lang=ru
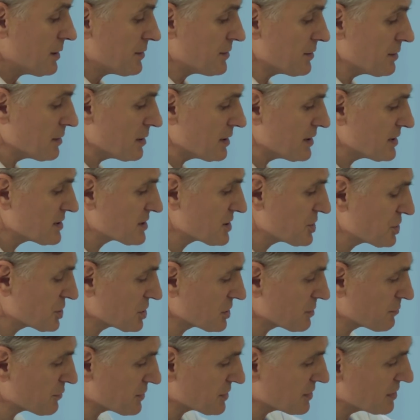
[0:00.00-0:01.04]
Делая
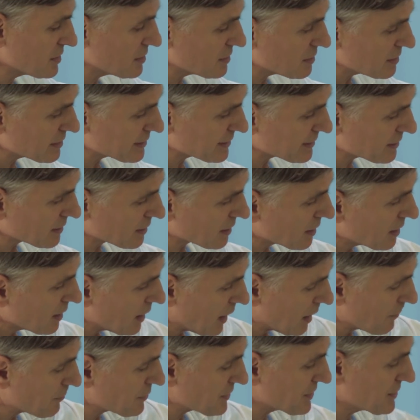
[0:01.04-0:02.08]
зашипы, делая
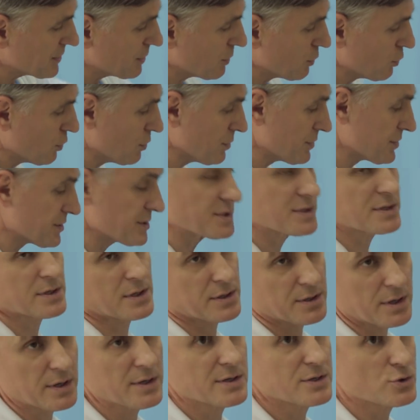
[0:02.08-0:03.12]
определенные,
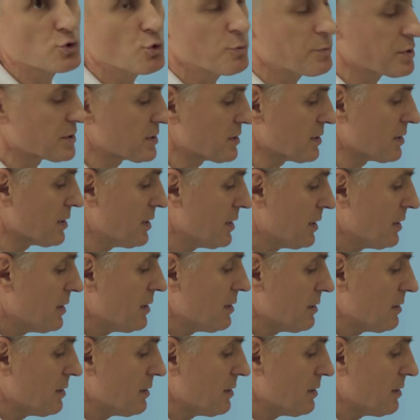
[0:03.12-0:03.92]
исходя из опыта,